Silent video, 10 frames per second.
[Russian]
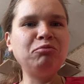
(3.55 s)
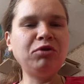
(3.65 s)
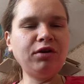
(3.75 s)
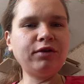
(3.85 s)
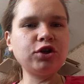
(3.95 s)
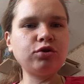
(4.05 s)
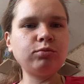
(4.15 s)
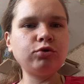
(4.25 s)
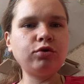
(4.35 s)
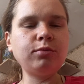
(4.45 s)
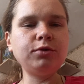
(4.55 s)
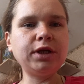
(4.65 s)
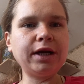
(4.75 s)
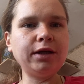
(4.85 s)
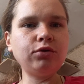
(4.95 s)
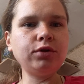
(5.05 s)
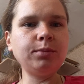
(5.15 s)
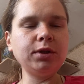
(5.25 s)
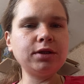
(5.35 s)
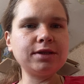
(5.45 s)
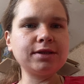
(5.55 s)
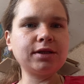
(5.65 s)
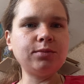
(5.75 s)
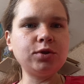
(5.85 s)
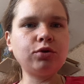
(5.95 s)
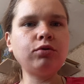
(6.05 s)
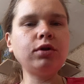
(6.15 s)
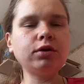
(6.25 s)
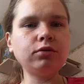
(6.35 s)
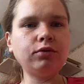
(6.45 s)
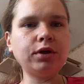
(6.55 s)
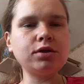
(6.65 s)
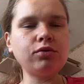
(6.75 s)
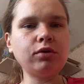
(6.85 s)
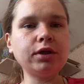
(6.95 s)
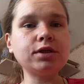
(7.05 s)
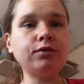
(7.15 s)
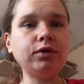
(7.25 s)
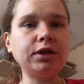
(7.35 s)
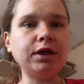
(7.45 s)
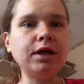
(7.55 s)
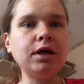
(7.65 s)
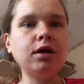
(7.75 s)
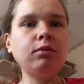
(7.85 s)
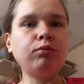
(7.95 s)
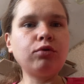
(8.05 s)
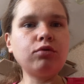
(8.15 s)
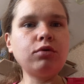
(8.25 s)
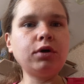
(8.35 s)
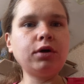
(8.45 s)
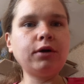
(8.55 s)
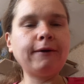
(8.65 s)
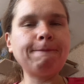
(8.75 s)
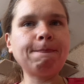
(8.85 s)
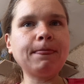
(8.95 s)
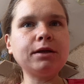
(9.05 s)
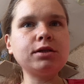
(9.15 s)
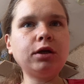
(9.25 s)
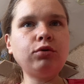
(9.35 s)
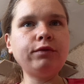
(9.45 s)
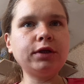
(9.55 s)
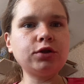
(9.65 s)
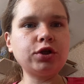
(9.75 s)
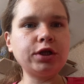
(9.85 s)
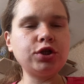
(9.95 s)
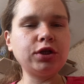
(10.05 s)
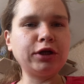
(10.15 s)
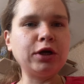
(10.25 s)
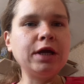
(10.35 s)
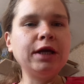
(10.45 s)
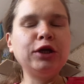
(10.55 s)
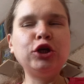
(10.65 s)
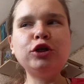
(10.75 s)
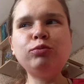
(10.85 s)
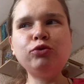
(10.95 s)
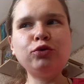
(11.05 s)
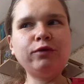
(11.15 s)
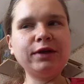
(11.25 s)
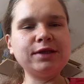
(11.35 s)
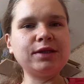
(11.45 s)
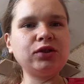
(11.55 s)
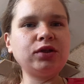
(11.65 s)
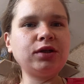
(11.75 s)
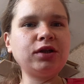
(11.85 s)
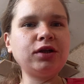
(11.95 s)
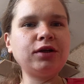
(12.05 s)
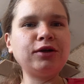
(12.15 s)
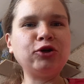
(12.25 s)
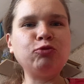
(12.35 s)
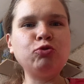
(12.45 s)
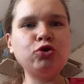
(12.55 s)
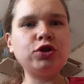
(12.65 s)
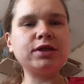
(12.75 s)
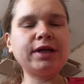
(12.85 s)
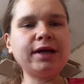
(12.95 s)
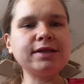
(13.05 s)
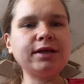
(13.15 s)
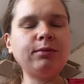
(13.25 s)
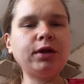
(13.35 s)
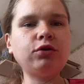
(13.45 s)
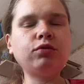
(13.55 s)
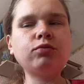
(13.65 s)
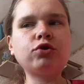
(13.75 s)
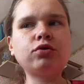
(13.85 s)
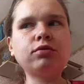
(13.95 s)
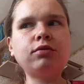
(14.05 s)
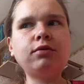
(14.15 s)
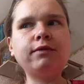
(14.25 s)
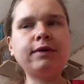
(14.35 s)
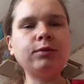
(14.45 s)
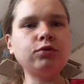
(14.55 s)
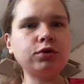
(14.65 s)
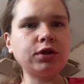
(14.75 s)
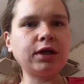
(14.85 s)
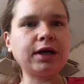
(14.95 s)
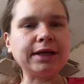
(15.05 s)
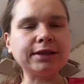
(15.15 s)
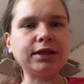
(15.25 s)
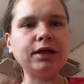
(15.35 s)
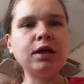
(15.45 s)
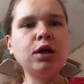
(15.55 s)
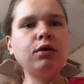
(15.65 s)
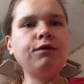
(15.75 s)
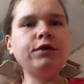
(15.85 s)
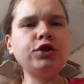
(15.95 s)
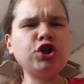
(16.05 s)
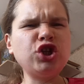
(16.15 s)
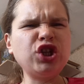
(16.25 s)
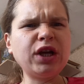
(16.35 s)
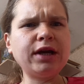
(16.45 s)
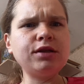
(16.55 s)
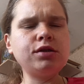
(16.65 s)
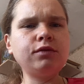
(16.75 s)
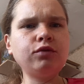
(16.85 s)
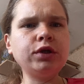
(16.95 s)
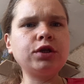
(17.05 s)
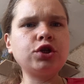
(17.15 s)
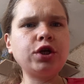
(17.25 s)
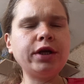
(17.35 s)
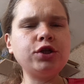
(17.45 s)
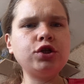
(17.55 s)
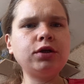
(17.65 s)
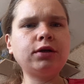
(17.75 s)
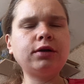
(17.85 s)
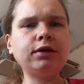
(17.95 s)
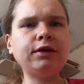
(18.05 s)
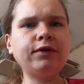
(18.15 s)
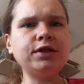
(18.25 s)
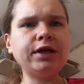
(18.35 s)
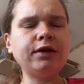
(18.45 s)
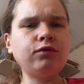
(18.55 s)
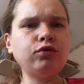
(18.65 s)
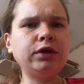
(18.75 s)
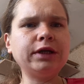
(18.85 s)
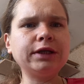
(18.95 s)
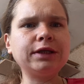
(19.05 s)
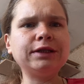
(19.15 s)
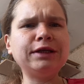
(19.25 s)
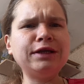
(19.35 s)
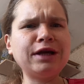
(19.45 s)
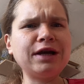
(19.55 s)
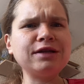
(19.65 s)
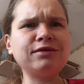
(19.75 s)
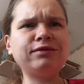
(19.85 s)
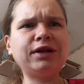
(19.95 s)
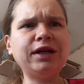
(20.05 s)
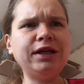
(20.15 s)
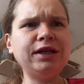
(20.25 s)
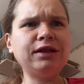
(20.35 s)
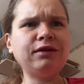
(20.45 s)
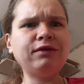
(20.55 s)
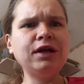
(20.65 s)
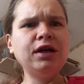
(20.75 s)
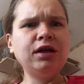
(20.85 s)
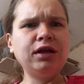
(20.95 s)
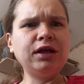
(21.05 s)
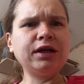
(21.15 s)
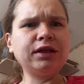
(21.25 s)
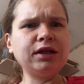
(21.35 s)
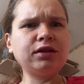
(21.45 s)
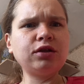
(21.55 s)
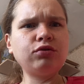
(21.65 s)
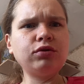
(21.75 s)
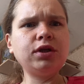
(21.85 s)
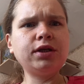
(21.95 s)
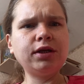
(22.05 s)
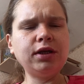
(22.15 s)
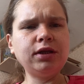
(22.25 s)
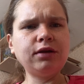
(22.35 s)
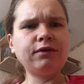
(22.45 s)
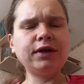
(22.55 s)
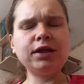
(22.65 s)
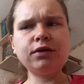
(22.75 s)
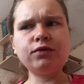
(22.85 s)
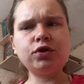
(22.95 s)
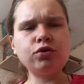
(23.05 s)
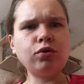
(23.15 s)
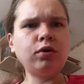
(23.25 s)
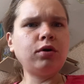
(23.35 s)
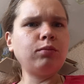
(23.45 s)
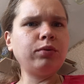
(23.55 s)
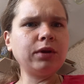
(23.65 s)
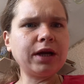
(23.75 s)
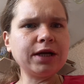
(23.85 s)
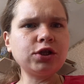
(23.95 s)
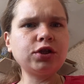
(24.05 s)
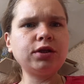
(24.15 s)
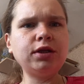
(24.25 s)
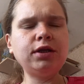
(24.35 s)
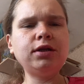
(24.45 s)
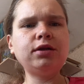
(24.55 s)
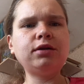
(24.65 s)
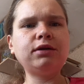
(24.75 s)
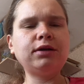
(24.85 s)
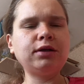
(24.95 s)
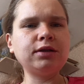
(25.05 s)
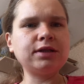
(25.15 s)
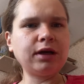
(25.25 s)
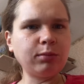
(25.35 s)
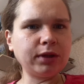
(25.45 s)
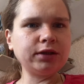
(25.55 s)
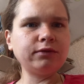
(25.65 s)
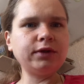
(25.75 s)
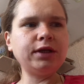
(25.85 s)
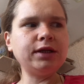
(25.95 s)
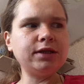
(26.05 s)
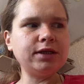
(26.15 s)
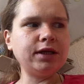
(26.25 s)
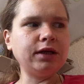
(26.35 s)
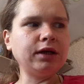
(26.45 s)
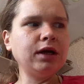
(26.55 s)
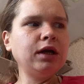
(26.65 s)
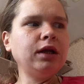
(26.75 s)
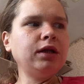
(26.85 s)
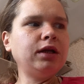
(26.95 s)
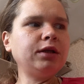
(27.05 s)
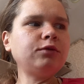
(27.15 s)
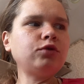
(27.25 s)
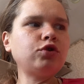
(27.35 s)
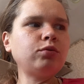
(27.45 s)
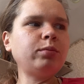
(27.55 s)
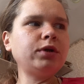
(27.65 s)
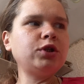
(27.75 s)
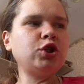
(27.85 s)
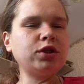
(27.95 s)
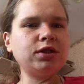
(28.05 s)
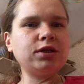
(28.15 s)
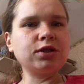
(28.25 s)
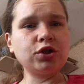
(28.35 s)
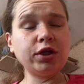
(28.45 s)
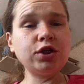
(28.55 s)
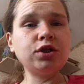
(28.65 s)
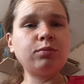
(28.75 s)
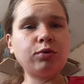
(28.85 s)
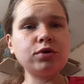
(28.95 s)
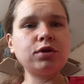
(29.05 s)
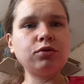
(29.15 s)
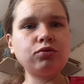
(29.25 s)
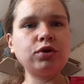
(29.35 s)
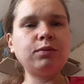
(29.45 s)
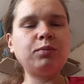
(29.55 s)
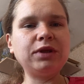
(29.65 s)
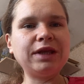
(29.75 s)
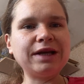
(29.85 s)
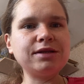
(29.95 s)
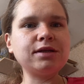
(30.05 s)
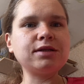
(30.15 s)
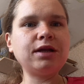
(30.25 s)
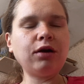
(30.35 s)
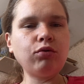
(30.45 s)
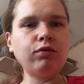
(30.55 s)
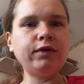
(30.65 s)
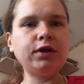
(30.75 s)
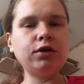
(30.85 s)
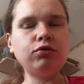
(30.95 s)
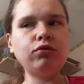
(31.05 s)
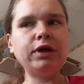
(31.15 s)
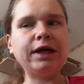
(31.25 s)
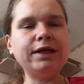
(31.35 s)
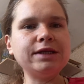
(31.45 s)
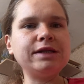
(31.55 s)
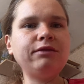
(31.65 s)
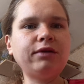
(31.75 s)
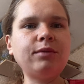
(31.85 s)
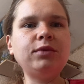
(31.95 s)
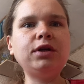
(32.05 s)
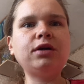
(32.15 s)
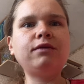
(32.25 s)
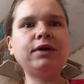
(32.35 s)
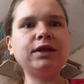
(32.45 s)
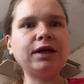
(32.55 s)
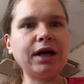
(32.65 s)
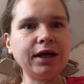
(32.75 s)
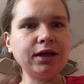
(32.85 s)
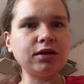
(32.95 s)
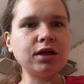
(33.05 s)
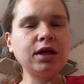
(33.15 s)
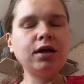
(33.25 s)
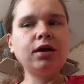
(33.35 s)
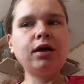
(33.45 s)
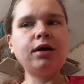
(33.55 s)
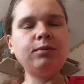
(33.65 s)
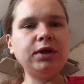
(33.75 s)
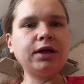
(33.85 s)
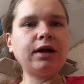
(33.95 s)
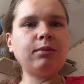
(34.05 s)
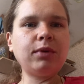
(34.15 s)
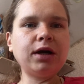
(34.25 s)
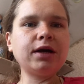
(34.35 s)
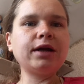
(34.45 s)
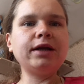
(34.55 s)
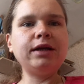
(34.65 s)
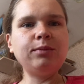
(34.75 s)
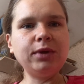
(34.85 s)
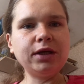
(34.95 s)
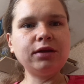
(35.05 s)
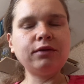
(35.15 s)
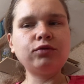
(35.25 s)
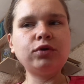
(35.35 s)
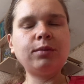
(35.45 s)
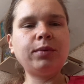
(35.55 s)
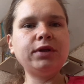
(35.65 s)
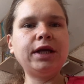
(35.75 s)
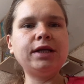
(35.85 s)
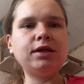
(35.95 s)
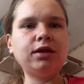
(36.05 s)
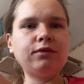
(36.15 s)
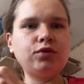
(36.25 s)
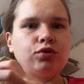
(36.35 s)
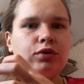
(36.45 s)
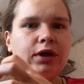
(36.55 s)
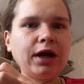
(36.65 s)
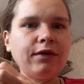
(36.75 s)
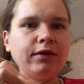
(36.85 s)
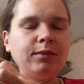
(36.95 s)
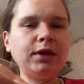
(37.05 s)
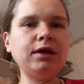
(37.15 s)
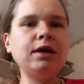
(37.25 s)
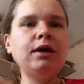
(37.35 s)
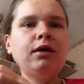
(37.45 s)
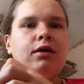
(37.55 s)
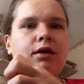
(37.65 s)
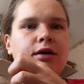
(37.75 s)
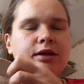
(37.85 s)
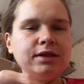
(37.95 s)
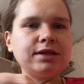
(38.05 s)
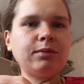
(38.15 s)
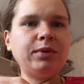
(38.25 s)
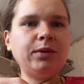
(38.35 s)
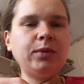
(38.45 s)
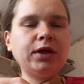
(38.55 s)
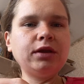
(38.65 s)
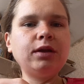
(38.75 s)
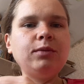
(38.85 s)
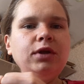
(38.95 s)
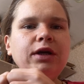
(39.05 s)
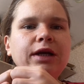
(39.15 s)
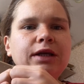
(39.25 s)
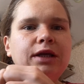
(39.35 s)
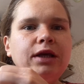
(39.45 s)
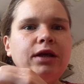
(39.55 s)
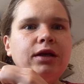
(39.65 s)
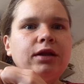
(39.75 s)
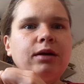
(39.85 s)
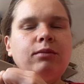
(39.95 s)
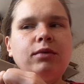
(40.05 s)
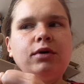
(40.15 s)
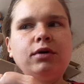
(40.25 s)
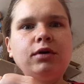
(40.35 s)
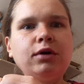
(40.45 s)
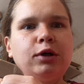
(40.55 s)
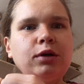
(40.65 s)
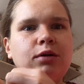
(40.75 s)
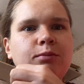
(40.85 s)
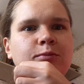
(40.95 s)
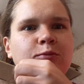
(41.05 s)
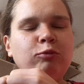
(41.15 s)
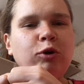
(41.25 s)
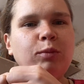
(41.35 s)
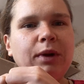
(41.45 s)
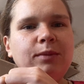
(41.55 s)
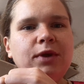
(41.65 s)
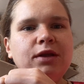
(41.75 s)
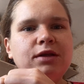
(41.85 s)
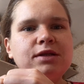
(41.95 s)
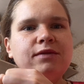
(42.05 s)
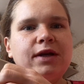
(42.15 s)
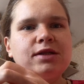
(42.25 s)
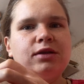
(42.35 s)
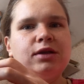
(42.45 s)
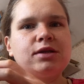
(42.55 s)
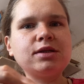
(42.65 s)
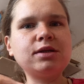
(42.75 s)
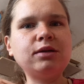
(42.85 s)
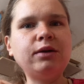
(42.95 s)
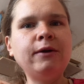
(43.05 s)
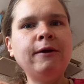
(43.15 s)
Мир вашему дому, я Алена, медицинский психолог, нутрициолог. Сегодня про э, здоровье кишечника. Я не буду вас э, мучить сказками о том, что вам нужно как-то вычищать свой кишечник, доводя его до каких-то язв, калитов и каких-то других итов. Это все блажь и э, зарабатывание денег. Для того, чтобы чистить кишечник, просто нужно питаться здоровой едой, а если вам не хватает э, микро-макроэлементов, то дополнять это все травами э, и саплиментами. Никакие там а, моменты, связанные с